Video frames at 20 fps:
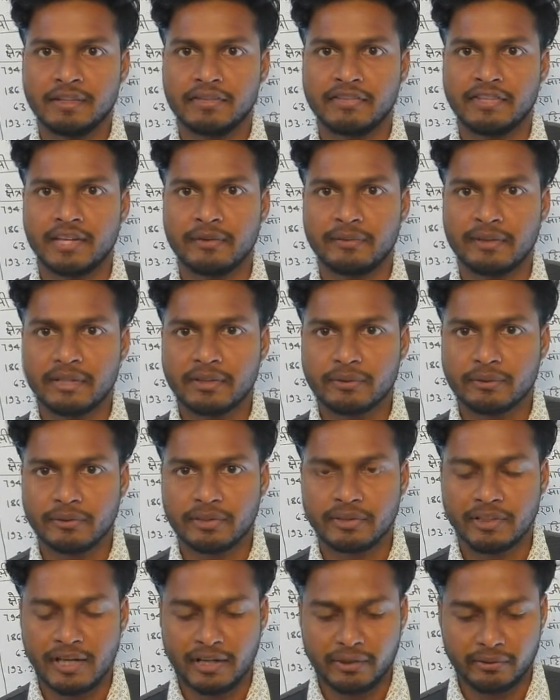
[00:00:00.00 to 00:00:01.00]
जैविक
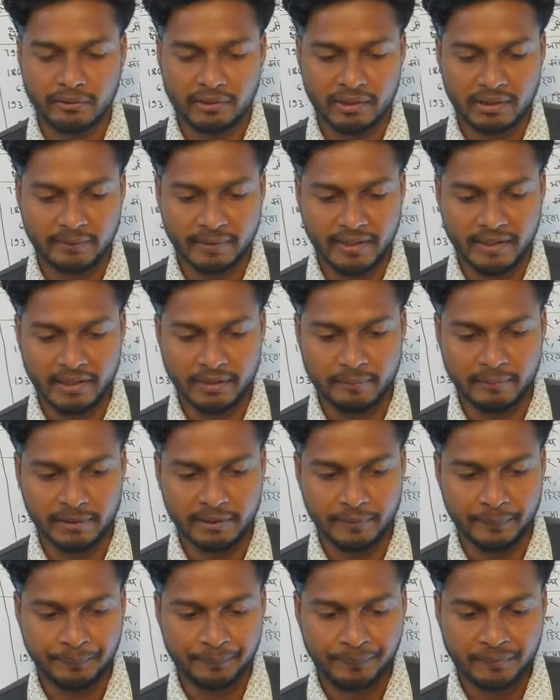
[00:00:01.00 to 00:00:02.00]
उद्यानों के बारे में
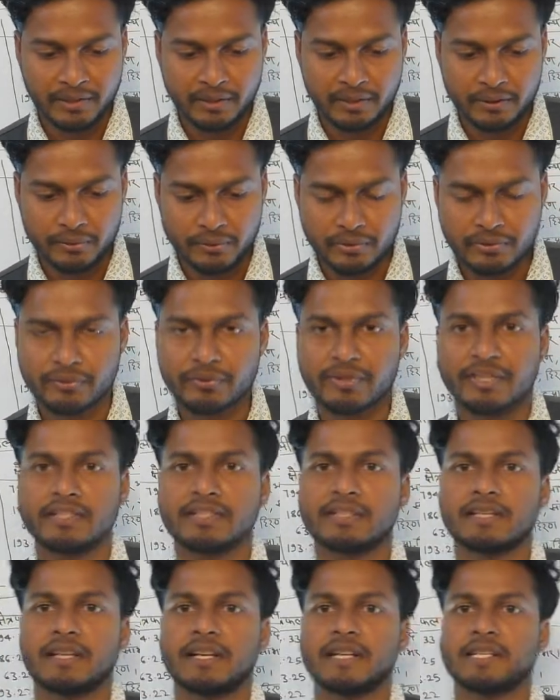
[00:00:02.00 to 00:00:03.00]
दोस्तों
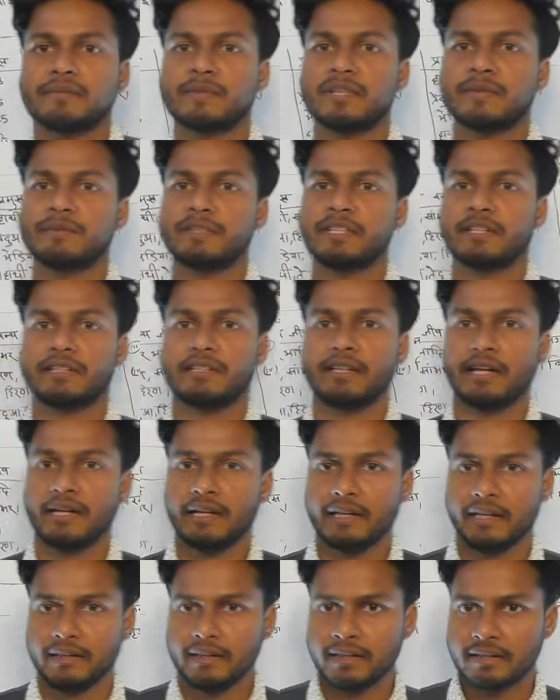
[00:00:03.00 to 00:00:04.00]
इस क्लास में हम चर्चा
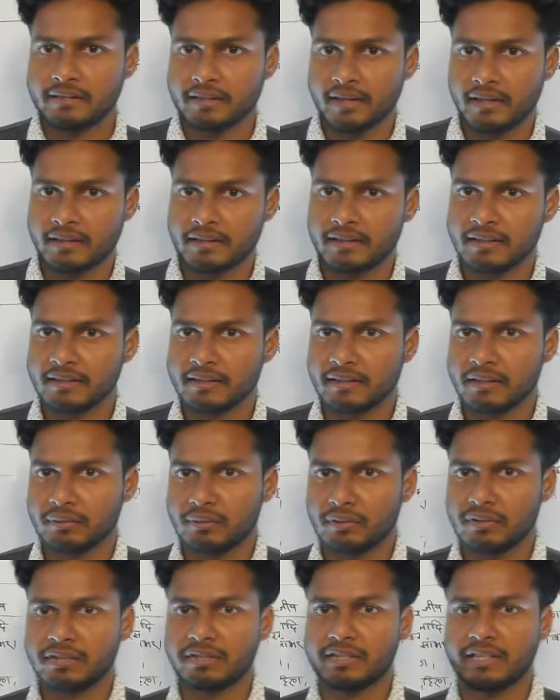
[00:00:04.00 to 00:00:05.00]
करेंगे झारखंड का
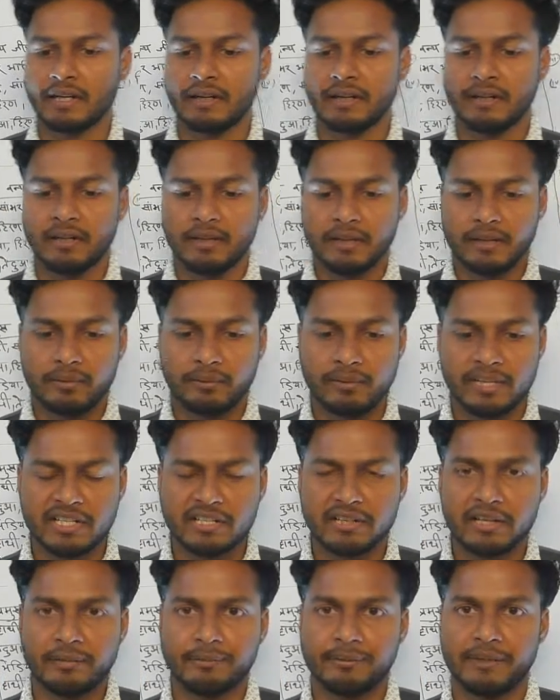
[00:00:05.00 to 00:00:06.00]
कौन सा
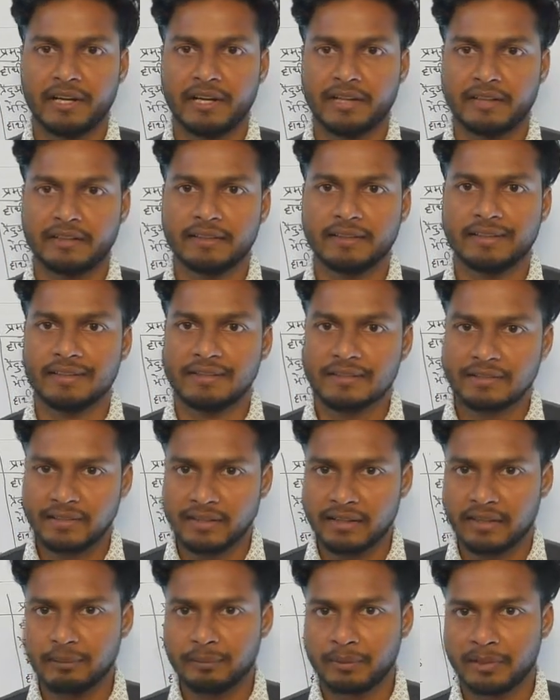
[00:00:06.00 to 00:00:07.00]
वन्य अभ्यारण्य किस
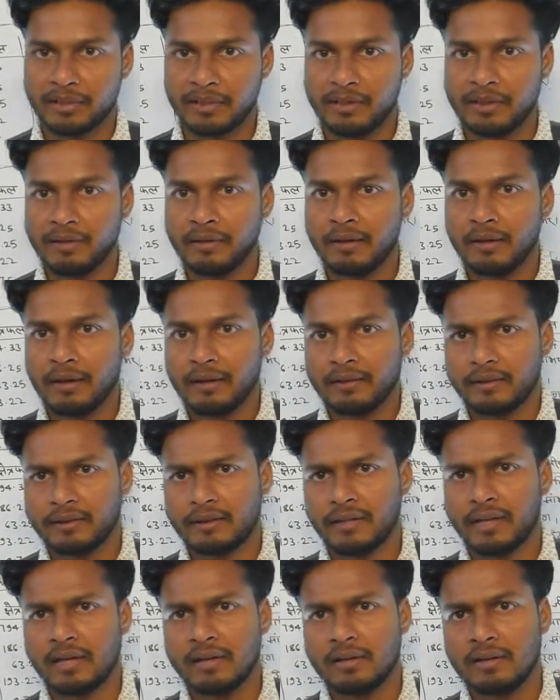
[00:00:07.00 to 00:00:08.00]
जगह पर है
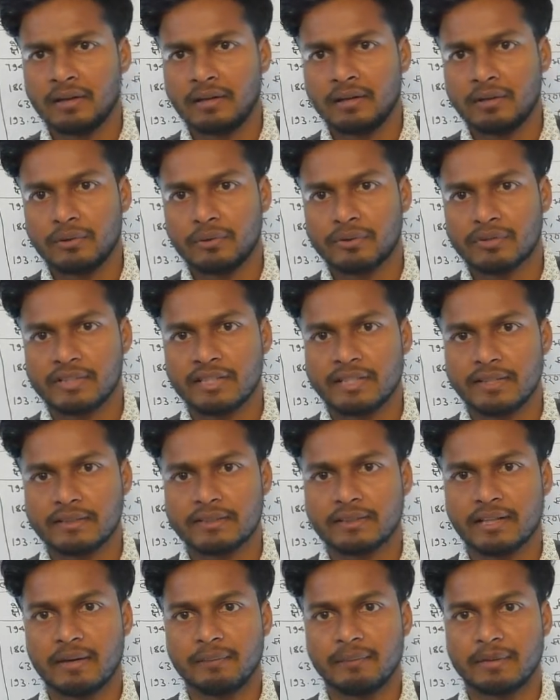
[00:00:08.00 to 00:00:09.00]
तथा उसकी
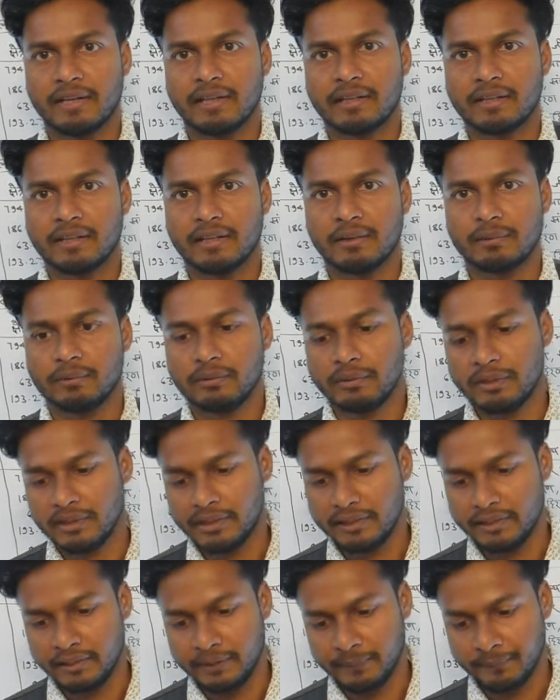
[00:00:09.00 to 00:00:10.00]
स्थापना कब हुई
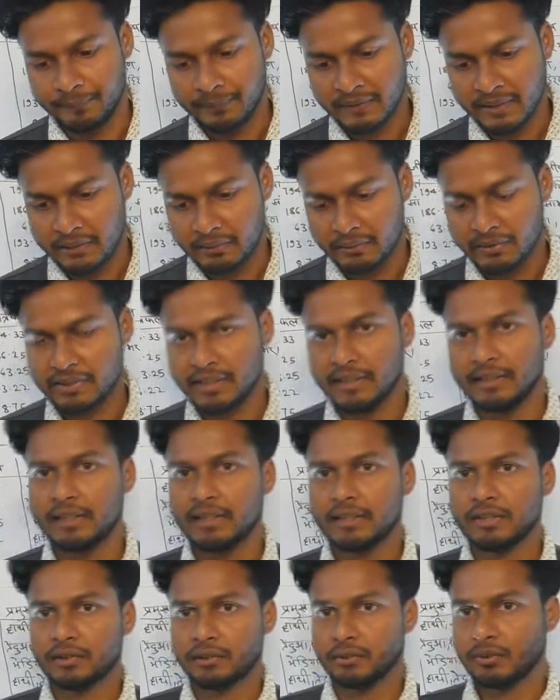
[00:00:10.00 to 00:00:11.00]
थी तो
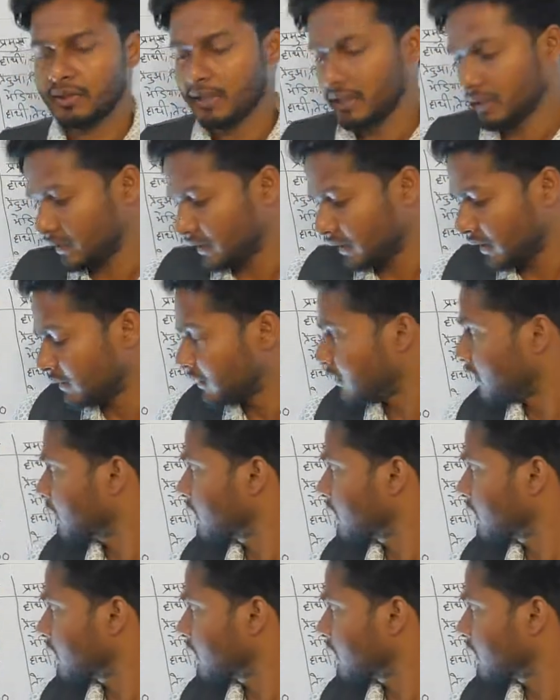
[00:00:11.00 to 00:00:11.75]
चलिए शुरू करते हैं आज का